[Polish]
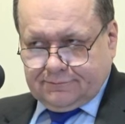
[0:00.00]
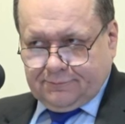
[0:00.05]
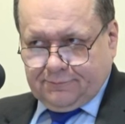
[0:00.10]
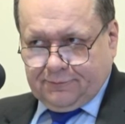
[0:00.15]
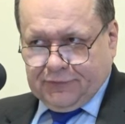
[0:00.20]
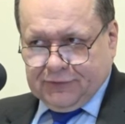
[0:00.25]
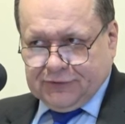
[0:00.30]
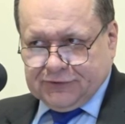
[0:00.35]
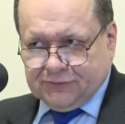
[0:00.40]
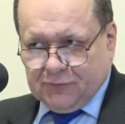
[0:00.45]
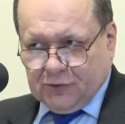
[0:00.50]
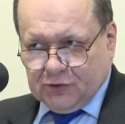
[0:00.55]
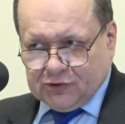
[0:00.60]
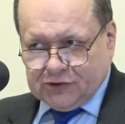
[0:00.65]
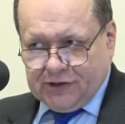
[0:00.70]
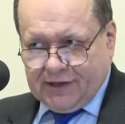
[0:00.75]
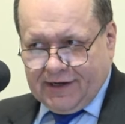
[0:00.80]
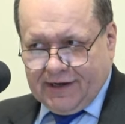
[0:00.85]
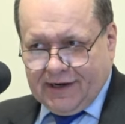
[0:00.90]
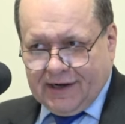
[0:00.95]
Być
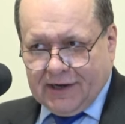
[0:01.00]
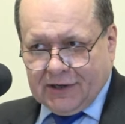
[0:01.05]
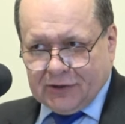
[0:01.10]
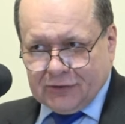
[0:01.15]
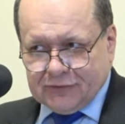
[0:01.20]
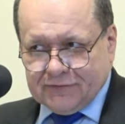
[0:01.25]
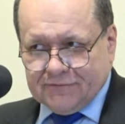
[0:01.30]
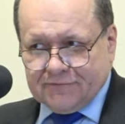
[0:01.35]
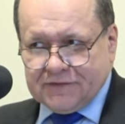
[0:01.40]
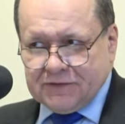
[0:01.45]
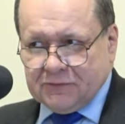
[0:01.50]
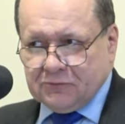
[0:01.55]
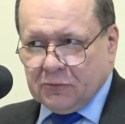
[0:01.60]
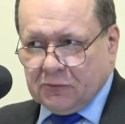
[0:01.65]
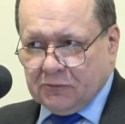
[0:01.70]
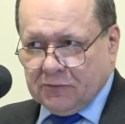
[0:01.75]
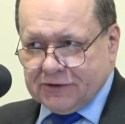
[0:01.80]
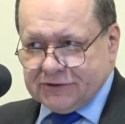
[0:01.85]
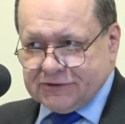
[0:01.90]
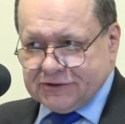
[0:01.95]
może Aaron w tym
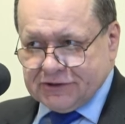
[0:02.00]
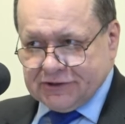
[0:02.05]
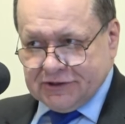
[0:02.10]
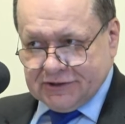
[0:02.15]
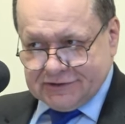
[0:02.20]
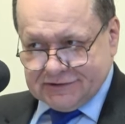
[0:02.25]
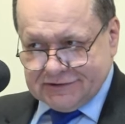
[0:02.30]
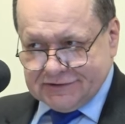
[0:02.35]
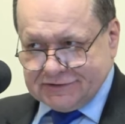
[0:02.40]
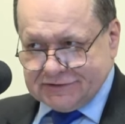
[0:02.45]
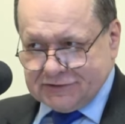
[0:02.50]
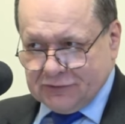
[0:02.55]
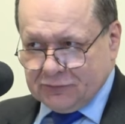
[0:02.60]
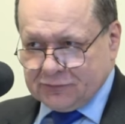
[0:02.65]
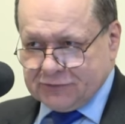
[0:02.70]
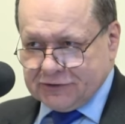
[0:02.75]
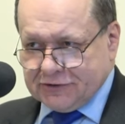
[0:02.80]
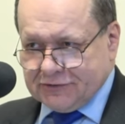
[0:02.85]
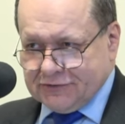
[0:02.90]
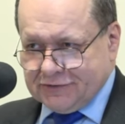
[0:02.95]
momencie też został
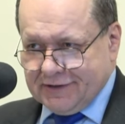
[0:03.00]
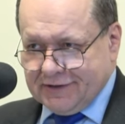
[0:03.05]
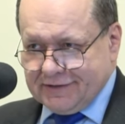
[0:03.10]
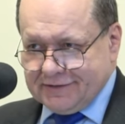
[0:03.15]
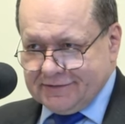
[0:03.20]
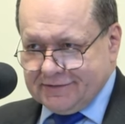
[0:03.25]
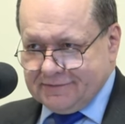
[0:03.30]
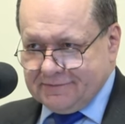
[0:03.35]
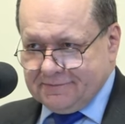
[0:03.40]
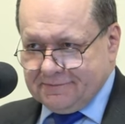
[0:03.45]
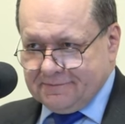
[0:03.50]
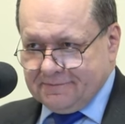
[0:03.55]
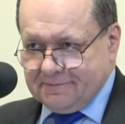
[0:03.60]
przekonany,